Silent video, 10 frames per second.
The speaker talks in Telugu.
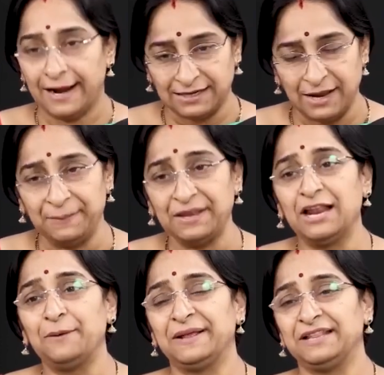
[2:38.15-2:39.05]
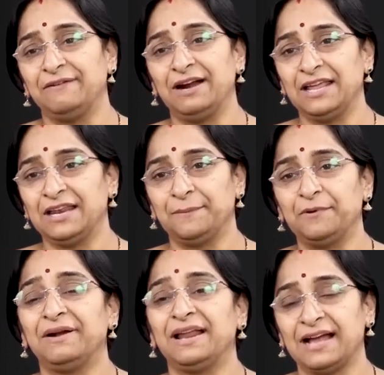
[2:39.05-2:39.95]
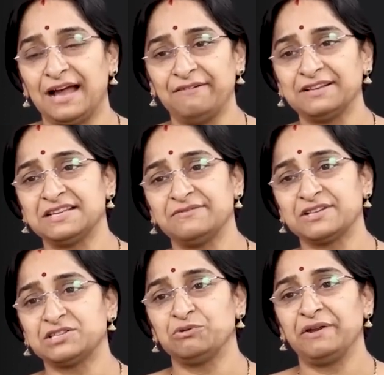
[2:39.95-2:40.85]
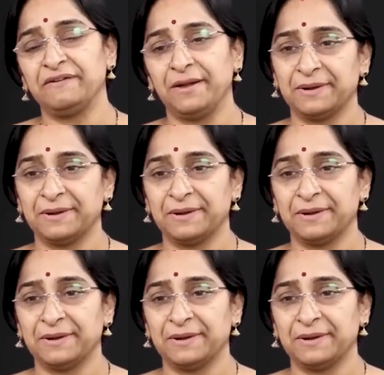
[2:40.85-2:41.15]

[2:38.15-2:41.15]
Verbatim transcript: అట్లా పిల్లలు పెద్దవాళ్ళు అయినప్పుడు వాళ్ళకి కావాల్సిన వస్తువులు